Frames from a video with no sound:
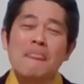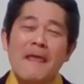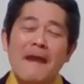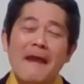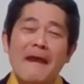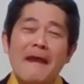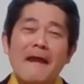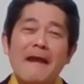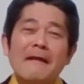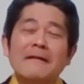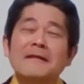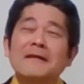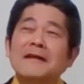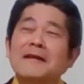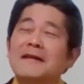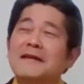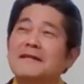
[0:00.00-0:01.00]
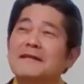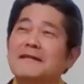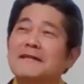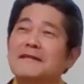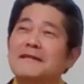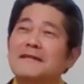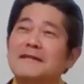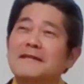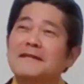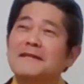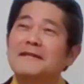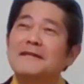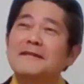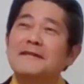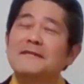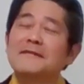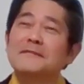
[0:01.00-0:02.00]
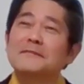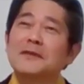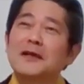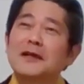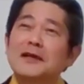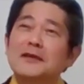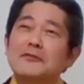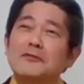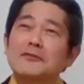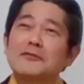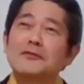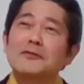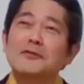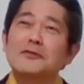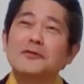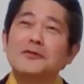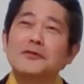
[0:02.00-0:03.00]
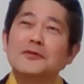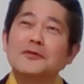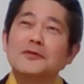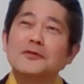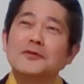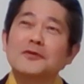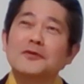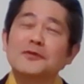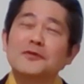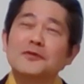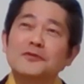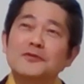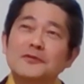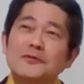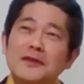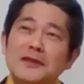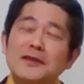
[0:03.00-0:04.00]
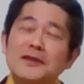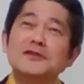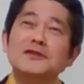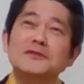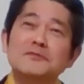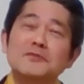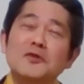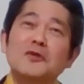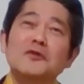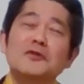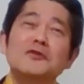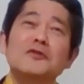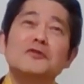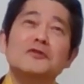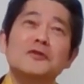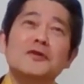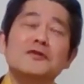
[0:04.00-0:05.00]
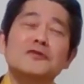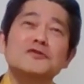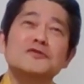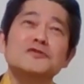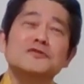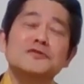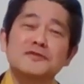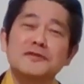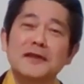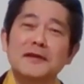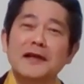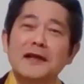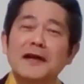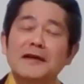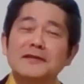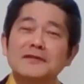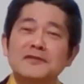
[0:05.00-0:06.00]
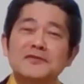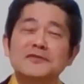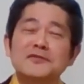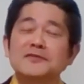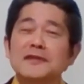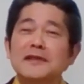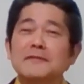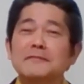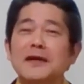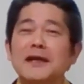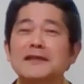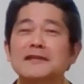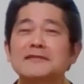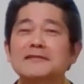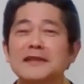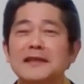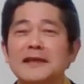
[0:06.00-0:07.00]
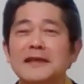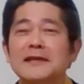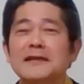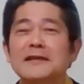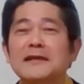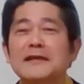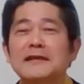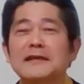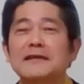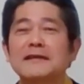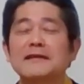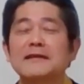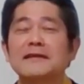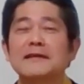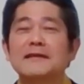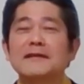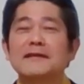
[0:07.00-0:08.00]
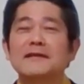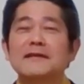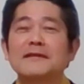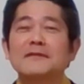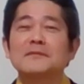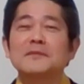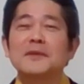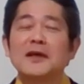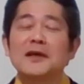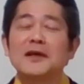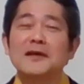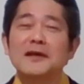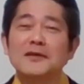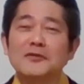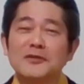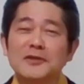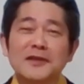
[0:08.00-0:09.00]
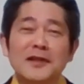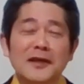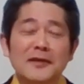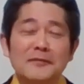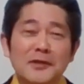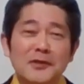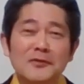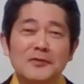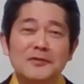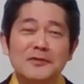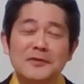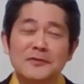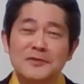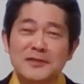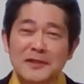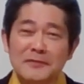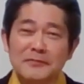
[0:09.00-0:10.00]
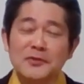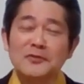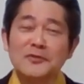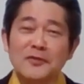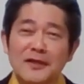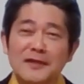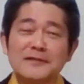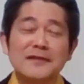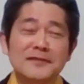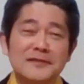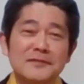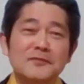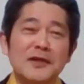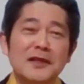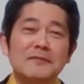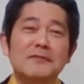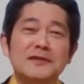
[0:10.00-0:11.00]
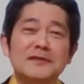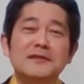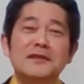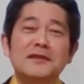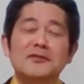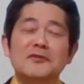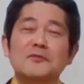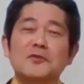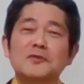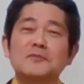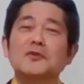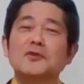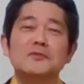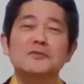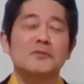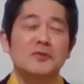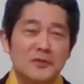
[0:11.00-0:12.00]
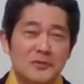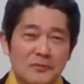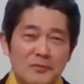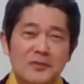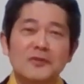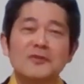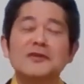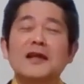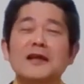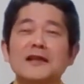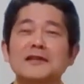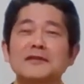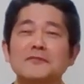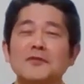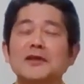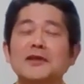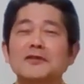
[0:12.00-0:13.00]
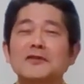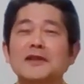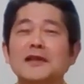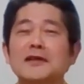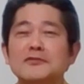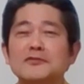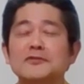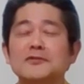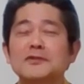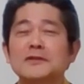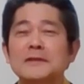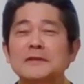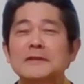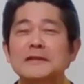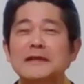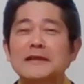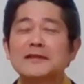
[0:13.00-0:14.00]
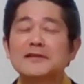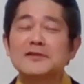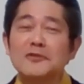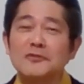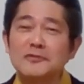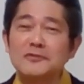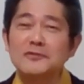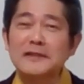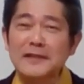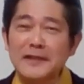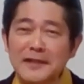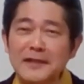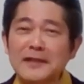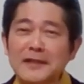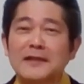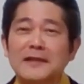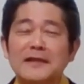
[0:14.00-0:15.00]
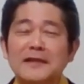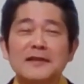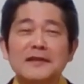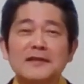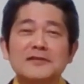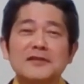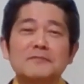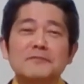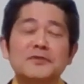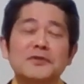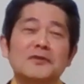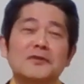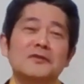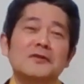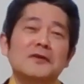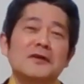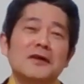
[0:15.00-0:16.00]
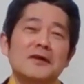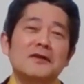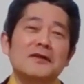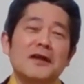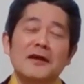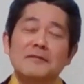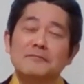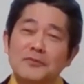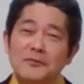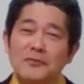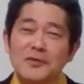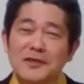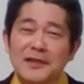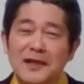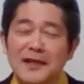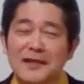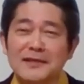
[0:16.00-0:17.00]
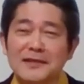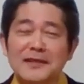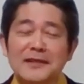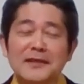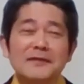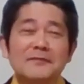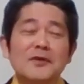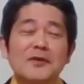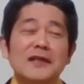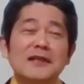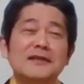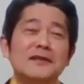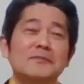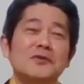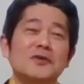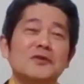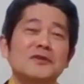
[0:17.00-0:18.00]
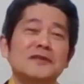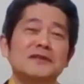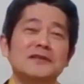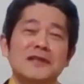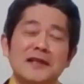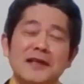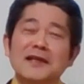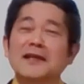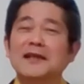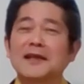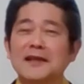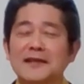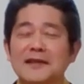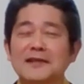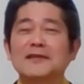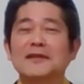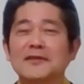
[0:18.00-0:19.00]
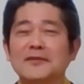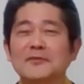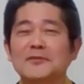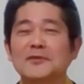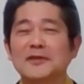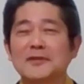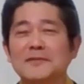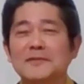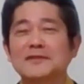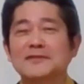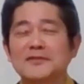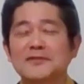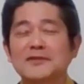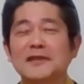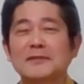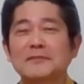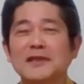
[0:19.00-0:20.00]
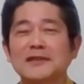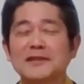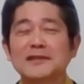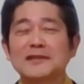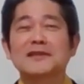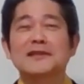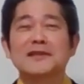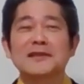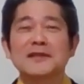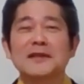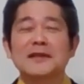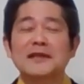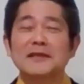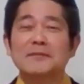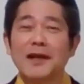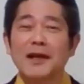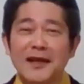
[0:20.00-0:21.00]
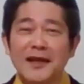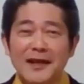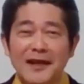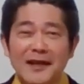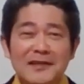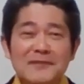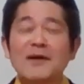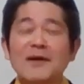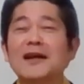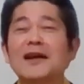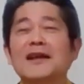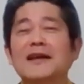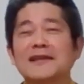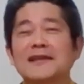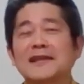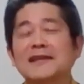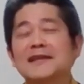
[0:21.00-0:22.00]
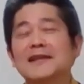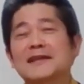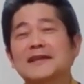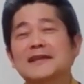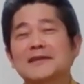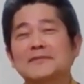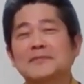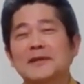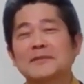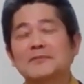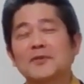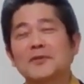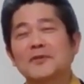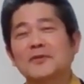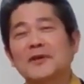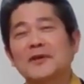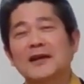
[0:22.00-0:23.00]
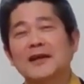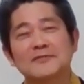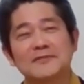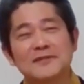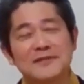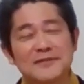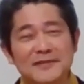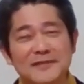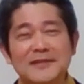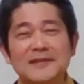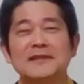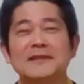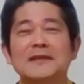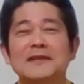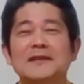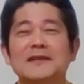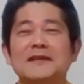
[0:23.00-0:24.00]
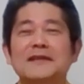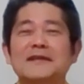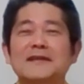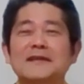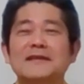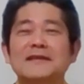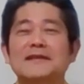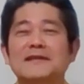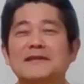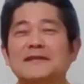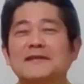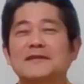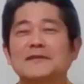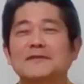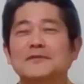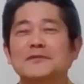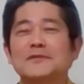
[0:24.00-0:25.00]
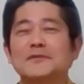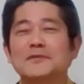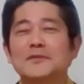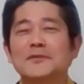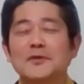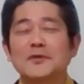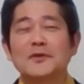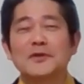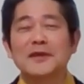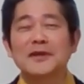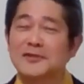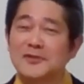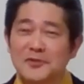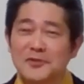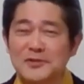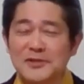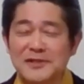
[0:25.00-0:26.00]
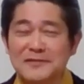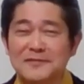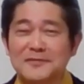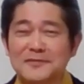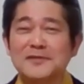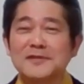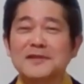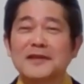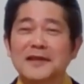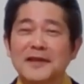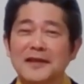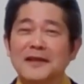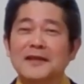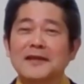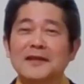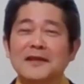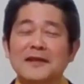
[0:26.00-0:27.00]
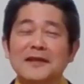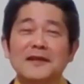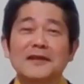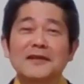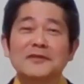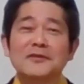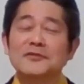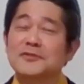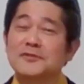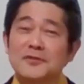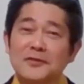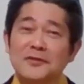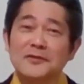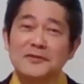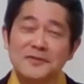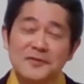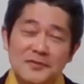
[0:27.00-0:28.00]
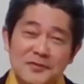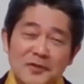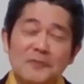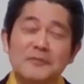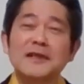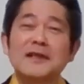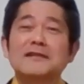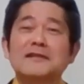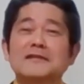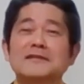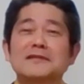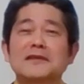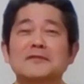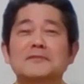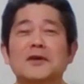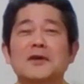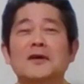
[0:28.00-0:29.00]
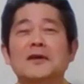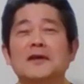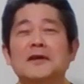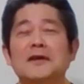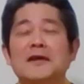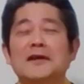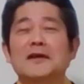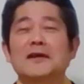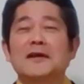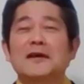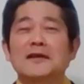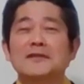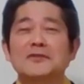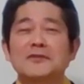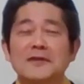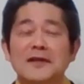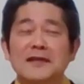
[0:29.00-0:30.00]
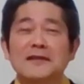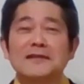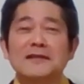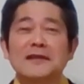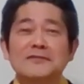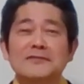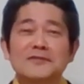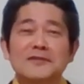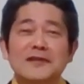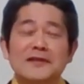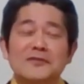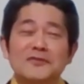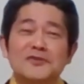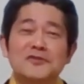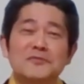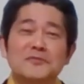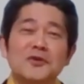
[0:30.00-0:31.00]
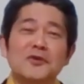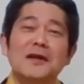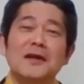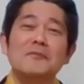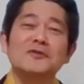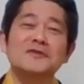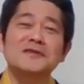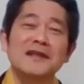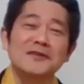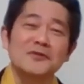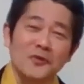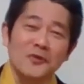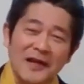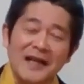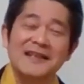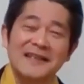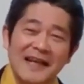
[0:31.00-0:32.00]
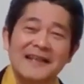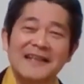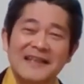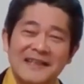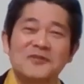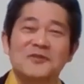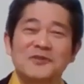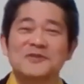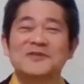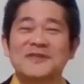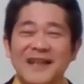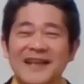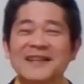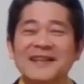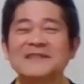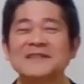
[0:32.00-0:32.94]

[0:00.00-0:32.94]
ねええー、まあ、あのー、私も本当、あの、十数年間、十数年前ですね、ええー、まあ、あの、二代目のチャンピオンを取らさせてもらいましたけども、もう、も本当誰にもも遠慮なく、えー、四国にね、えー、チャンピオンカップを持って帰ってもらってもいいんじゃないかななんて思ってますので、まあぜひ、今から、今から練り上げればもう確実に、えー、もう決勝も進出してね、えー、優勝するのみなんですけども、うん、あとはタルトさんの寿命が持つかどうかだけというね、